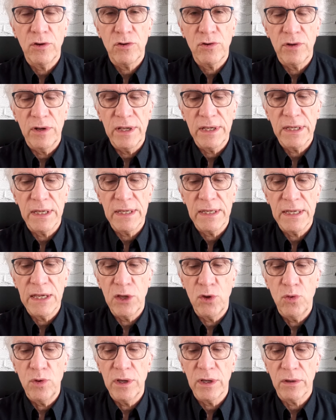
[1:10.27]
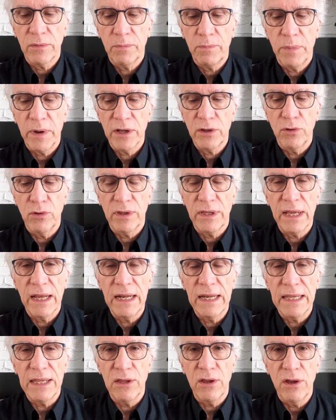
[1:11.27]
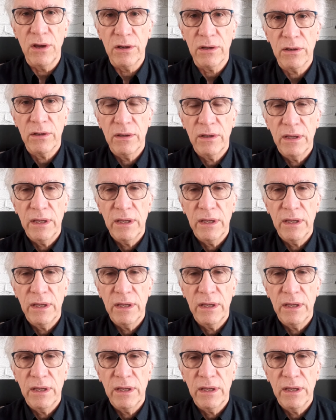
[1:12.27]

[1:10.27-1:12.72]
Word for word: se laissait séduire par de tels leaders,